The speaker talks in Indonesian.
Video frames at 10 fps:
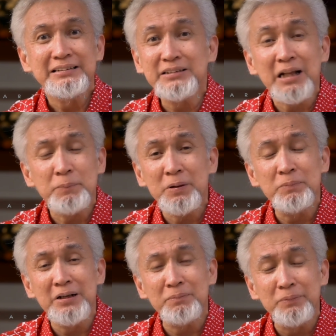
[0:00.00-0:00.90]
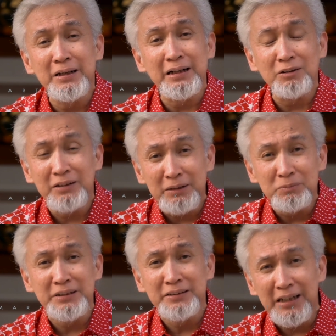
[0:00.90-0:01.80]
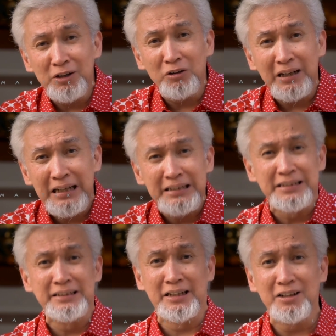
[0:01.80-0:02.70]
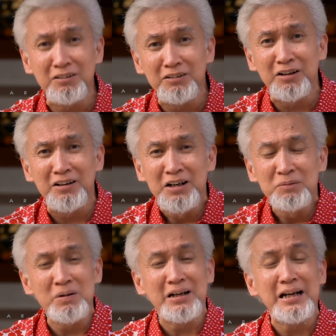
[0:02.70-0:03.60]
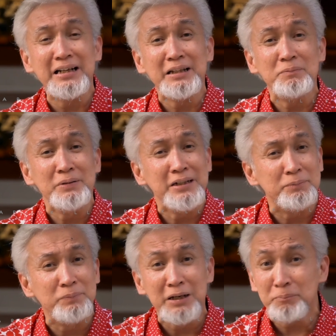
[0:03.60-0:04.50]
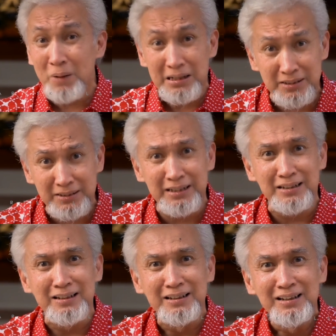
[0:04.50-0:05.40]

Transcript: Tapi benar-benar kalau kita mencintai orang yang cintai Allah, maka kita benar-benar pasti